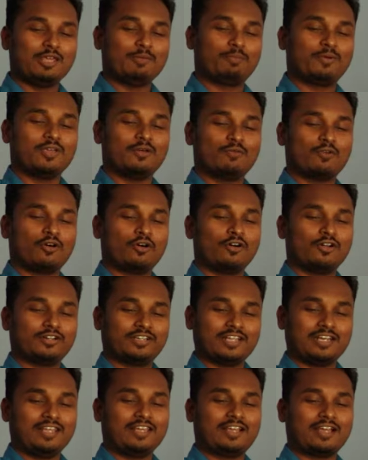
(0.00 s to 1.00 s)
பிபிஓ
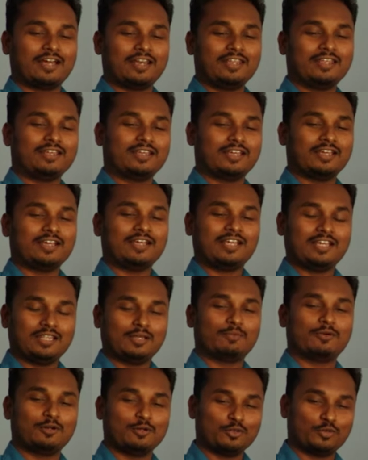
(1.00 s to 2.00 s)
டெலிகாலிங்கு
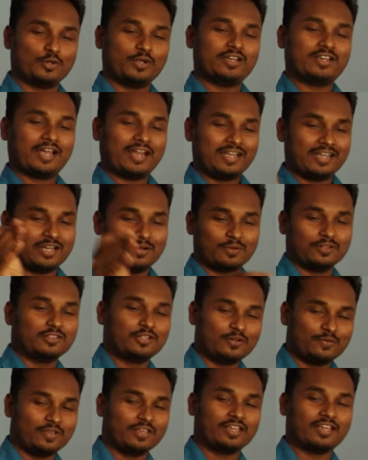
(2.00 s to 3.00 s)
இதை மட்டும் தூக்கிட்டு ஐடின்னு
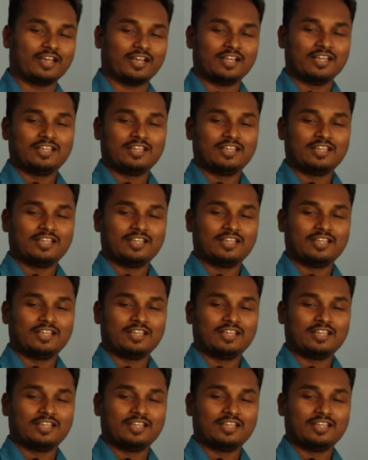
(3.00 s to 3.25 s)
வந்துடுவீங்க